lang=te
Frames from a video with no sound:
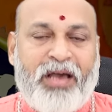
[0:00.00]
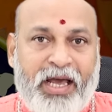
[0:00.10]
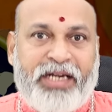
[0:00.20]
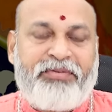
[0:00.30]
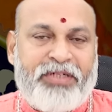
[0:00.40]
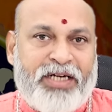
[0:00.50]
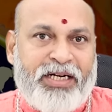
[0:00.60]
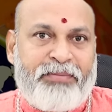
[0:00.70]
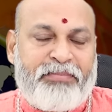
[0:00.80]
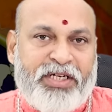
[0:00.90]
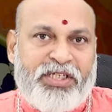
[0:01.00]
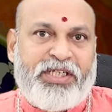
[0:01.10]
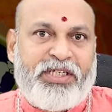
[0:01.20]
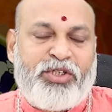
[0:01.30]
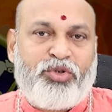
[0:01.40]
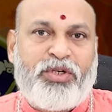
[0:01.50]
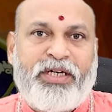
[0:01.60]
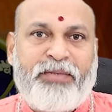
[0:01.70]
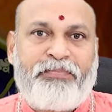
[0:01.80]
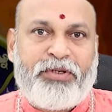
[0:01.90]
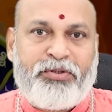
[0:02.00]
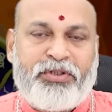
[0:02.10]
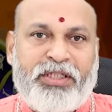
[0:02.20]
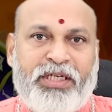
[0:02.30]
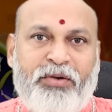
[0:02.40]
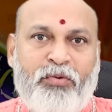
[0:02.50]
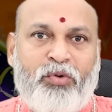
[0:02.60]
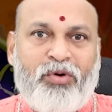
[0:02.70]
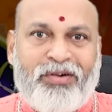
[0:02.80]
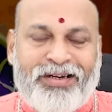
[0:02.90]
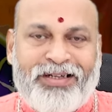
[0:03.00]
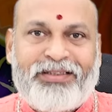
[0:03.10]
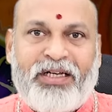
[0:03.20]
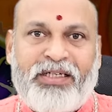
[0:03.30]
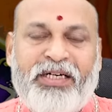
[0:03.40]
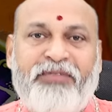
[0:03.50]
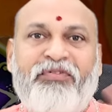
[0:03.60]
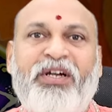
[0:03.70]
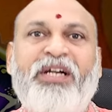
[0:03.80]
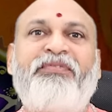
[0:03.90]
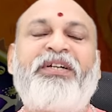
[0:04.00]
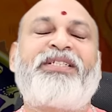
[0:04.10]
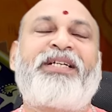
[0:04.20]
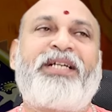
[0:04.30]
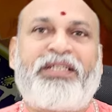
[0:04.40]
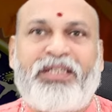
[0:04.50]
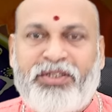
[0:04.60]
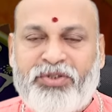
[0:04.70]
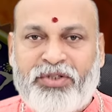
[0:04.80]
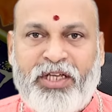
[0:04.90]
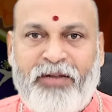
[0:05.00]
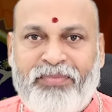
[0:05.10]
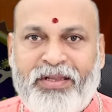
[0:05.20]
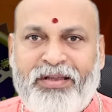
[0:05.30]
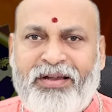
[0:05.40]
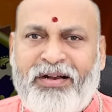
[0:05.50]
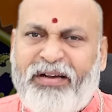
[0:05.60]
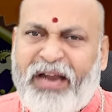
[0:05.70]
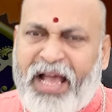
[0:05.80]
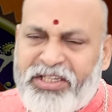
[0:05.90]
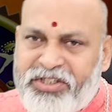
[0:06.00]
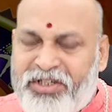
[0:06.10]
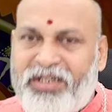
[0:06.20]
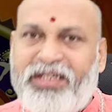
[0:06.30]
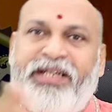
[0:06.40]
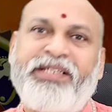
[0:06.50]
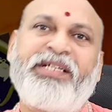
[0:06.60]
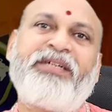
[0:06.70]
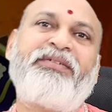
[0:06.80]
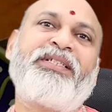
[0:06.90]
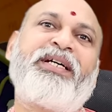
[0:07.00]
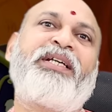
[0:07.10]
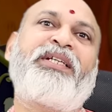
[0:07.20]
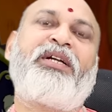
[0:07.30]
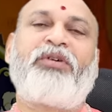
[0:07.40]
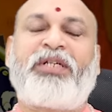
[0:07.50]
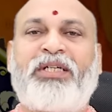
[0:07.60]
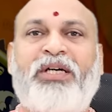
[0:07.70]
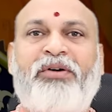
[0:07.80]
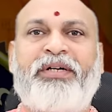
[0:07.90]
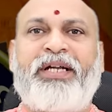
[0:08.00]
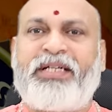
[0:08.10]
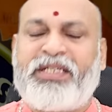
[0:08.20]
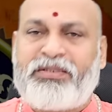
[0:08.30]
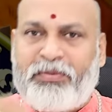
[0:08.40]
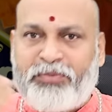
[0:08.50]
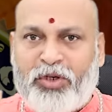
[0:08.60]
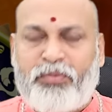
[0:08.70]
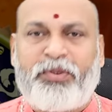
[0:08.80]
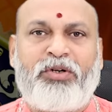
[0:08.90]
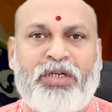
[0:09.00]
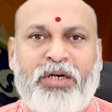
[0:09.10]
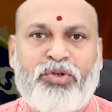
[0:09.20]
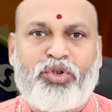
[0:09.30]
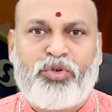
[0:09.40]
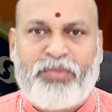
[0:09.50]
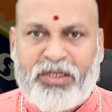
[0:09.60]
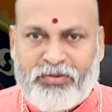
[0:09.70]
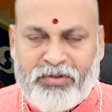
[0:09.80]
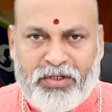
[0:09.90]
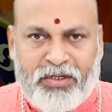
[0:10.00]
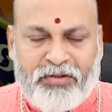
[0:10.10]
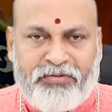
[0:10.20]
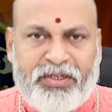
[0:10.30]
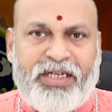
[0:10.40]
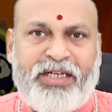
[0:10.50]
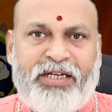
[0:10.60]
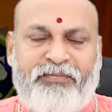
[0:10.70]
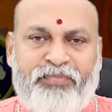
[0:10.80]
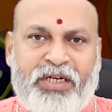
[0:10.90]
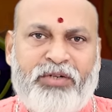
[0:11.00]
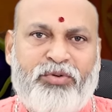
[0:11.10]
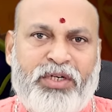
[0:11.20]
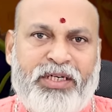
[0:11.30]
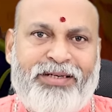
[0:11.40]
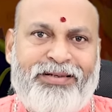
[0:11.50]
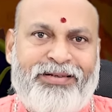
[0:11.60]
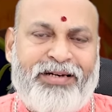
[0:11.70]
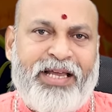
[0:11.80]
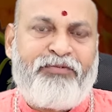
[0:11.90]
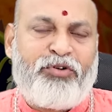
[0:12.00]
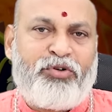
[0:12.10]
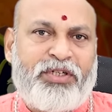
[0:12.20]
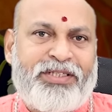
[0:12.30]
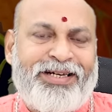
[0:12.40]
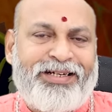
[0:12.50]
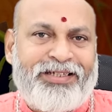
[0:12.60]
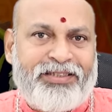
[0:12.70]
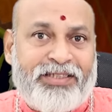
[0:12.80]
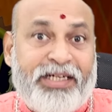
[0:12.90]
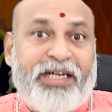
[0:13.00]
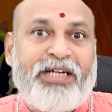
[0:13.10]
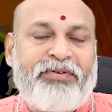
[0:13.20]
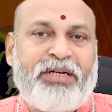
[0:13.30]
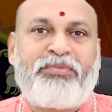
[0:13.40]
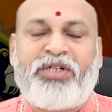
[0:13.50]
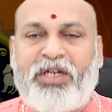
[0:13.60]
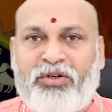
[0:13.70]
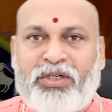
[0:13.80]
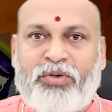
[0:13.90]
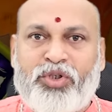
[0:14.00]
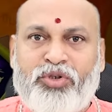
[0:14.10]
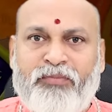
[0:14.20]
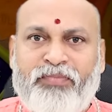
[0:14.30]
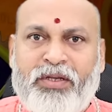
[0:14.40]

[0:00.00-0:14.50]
అనేటువంటి అంటే మనిషికి చూడండి ప్రకృతి ఒక్కొక్క లగ్నానికి డిఫరెంట్ డిఫరెంట్ సంకేతాలు ఇస్తుంది న్యాచురల్గా ఇచ్చేటువంటి సంకేతాలు ఒక రకంగా ఉంటాయి అంటే స్వప్న రూపంలో కావచ్చు మనం వెళ్ళి అంటే కొన్ని లైఫ్లో కొన్ని సంఘటనలు జరిగేటువంటి అంశాల్లో కావచ్చు